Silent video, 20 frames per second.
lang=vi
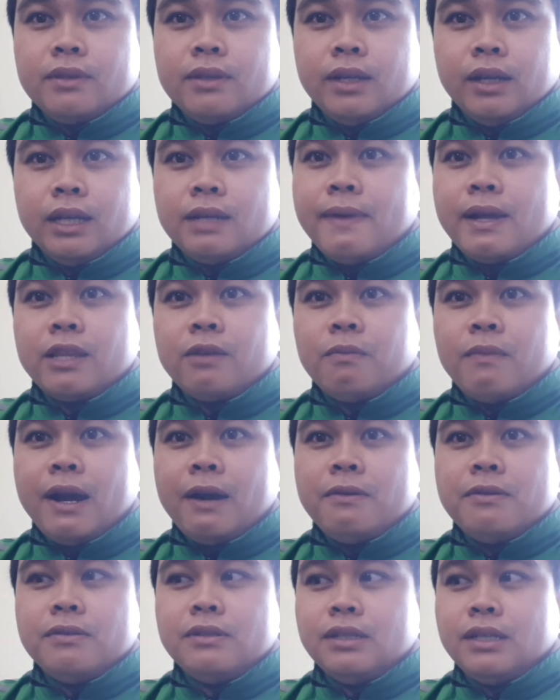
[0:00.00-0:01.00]
gửi các bạn thông
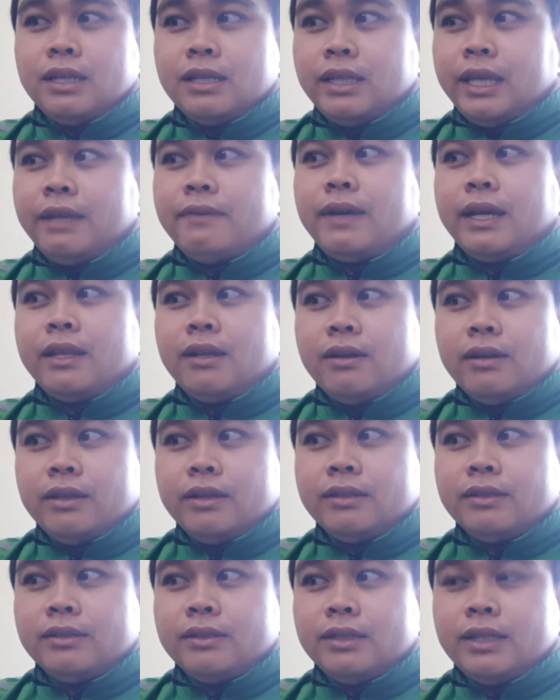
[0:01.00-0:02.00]
báo chỉ vậy thôi
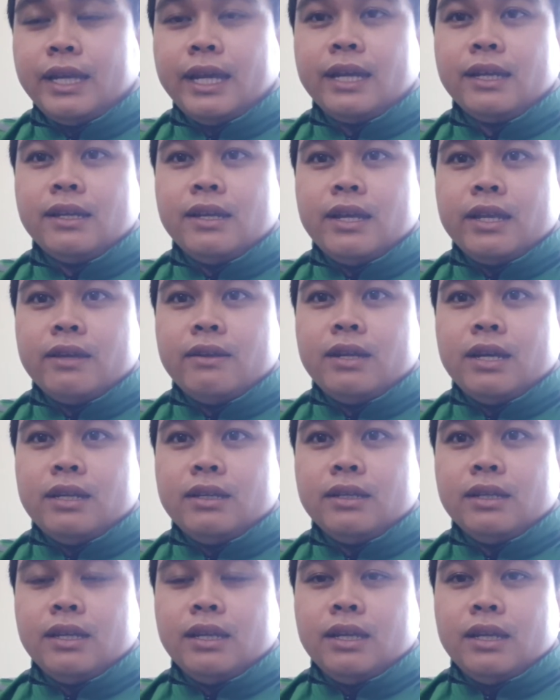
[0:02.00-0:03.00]
nha cho nên